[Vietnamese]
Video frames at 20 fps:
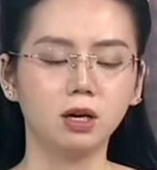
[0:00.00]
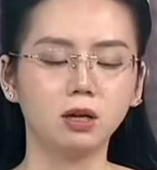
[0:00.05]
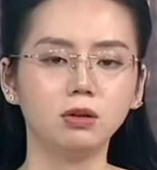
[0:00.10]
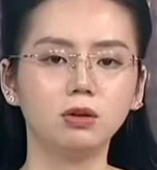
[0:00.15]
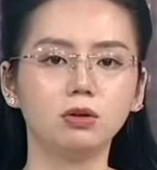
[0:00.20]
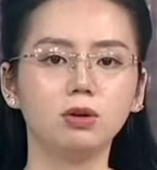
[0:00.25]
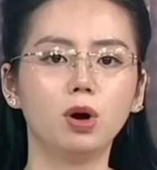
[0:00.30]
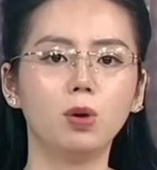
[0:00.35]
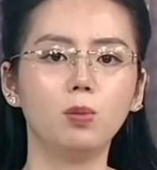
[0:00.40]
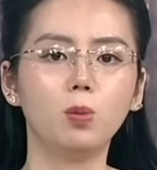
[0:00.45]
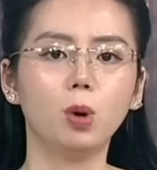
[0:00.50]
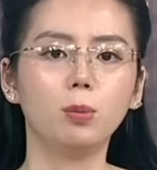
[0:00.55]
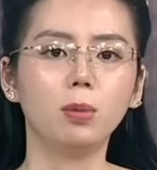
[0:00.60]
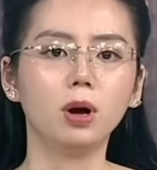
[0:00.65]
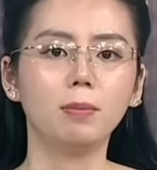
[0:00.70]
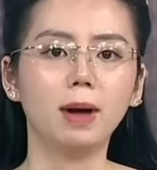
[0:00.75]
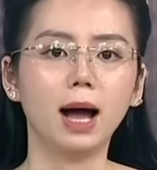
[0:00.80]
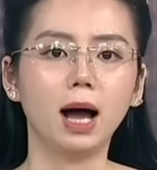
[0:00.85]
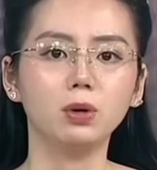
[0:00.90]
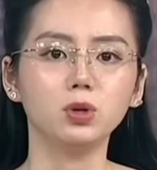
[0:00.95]
Từ đầu mùa mưa
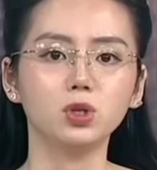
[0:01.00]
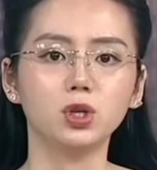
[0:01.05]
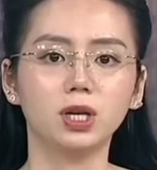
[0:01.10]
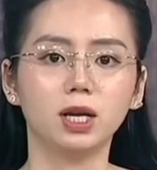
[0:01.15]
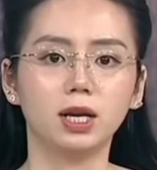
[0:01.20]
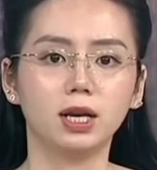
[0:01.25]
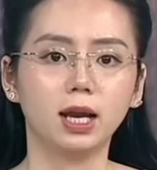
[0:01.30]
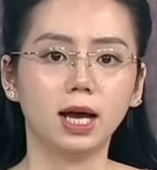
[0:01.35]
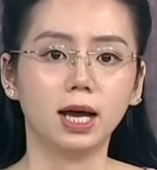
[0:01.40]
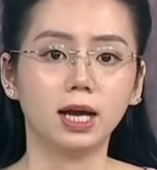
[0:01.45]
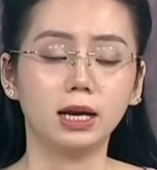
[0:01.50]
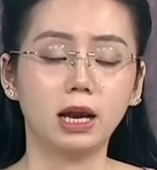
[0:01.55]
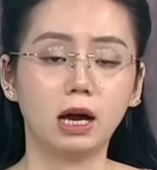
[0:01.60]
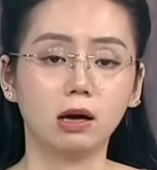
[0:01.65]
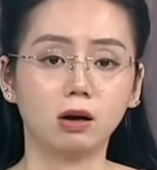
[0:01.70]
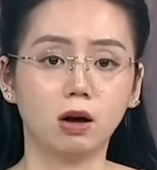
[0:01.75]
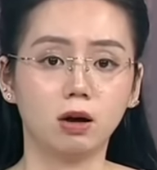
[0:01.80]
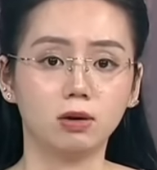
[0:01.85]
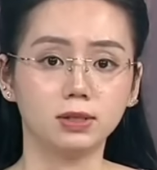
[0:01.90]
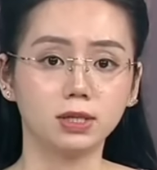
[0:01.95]
bão cho đến nay đã
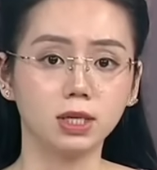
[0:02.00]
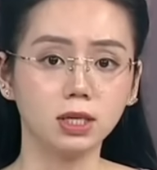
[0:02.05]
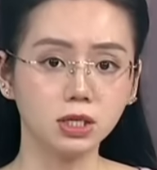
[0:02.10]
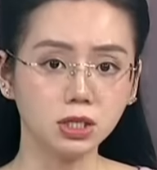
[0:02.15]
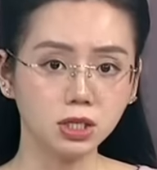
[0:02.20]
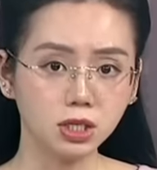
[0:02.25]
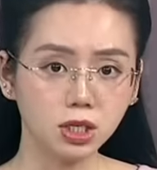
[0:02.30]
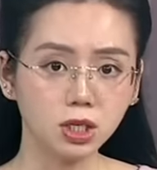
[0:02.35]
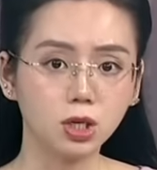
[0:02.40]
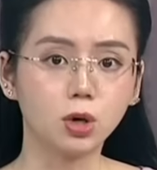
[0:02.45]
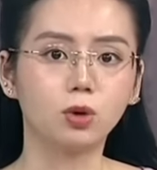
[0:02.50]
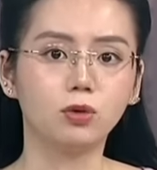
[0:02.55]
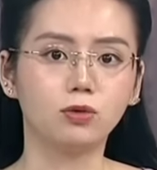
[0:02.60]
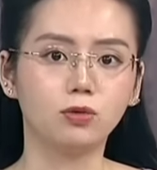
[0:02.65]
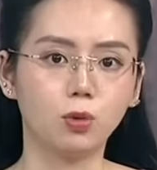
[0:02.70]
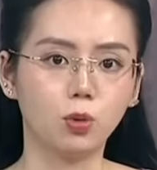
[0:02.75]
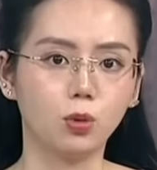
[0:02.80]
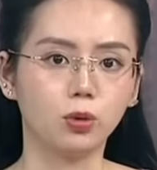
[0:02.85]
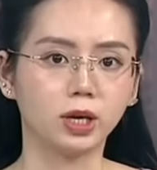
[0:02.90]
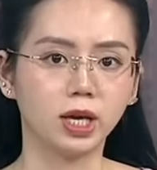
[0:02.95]
có rất nhiều
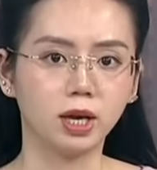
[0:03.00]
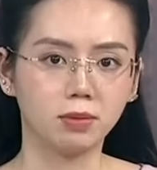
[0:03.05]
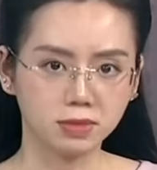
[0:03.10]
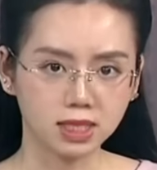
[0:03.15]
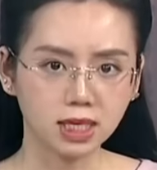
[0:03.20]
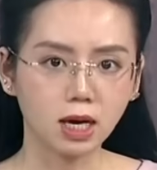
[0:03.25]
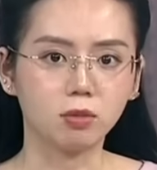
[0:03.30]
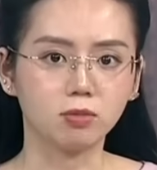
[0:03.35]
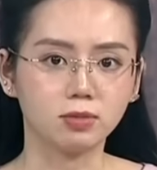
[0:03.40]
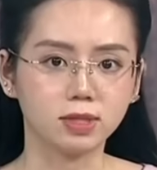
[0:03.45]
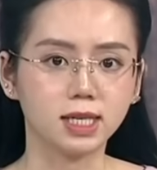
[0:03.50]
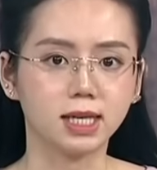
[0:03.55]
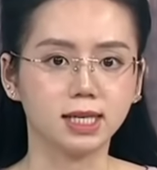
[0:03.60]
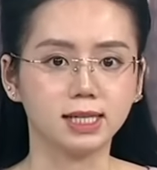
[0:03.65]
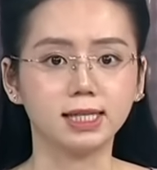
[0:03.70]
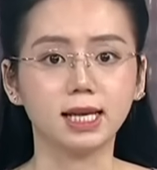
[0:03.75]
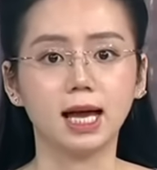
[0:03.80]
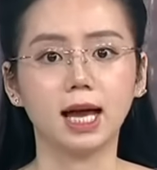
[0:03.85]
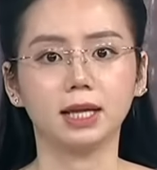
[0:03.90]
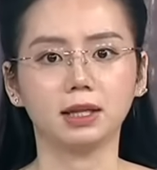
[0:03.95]
vụ nghiêm trọng xảy
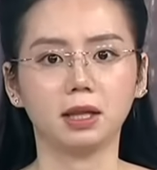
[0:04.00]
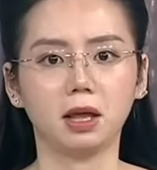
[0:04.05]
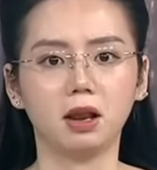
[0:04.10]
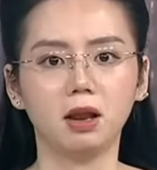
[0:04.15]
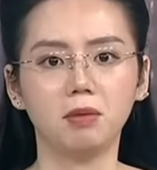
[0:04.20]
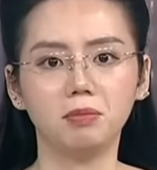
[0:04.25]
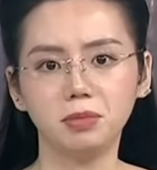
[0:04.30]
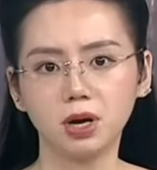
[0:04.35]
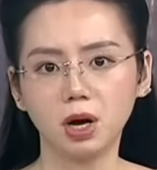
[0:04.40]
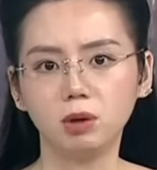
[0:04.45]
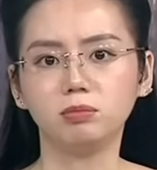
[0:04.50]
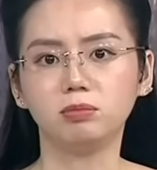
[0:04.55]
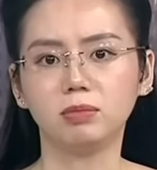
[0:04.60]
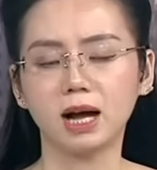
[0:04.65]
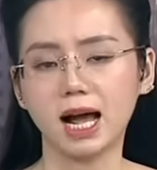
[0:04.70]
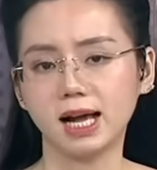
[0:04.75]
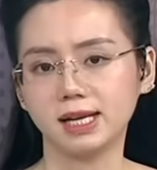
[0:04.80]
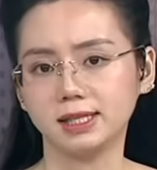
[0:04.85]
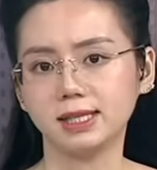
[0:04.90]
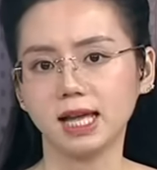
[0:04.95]
ra tại Lâm Đồng,
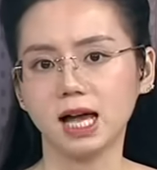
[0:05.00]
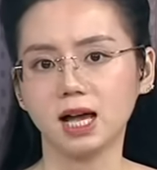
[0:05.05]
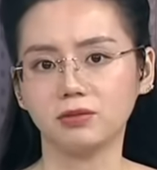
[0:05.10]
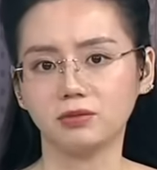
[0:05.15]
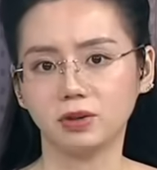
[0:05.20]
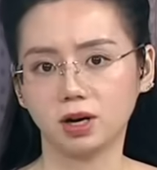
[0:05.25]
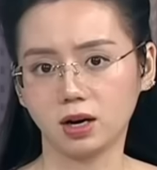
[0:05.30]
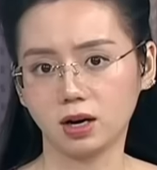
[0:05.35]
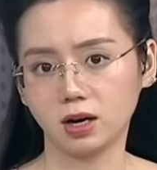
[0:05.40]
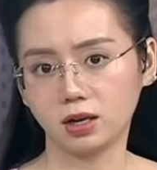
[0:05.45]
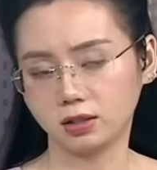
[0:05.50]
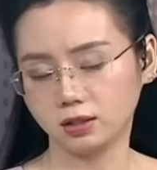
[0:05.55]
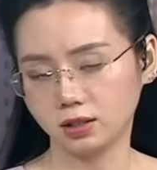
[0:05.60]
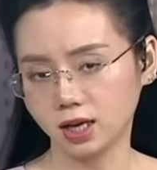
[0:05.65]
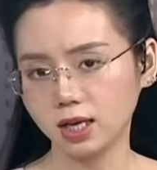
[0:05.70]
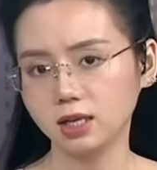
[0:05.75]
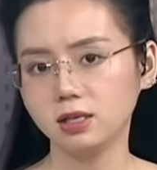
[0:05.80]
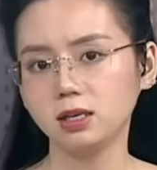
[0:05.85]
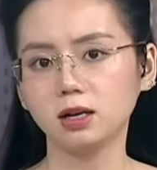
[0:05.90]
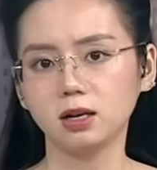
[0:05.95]
Hà Giang và gần
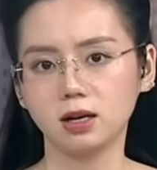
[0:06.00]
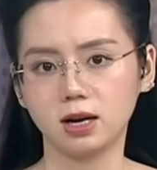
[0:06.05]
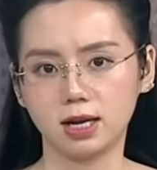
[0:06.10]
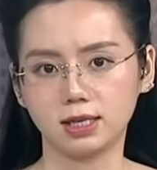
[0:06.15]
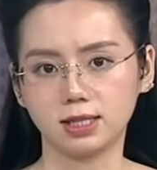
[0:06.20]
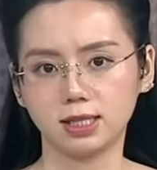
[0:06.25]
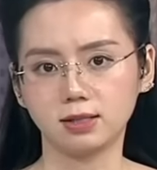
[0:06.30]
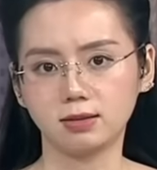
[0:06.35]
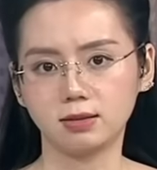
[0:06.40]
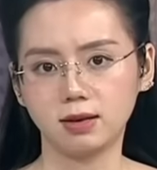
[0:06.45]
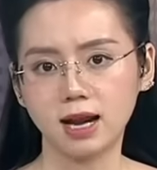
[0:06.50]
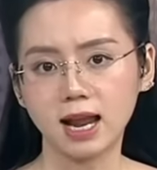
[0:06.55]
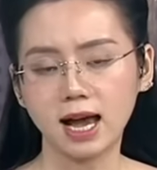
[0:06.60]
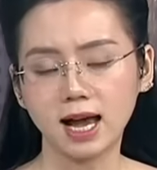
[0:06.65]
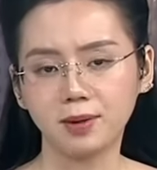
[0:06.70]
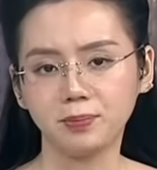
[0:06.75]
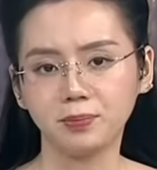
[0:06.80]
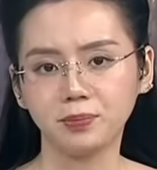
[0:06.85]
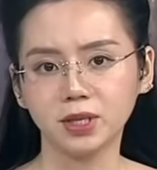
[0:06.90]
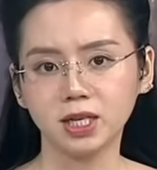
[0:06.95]
đây nhất là Sơn La.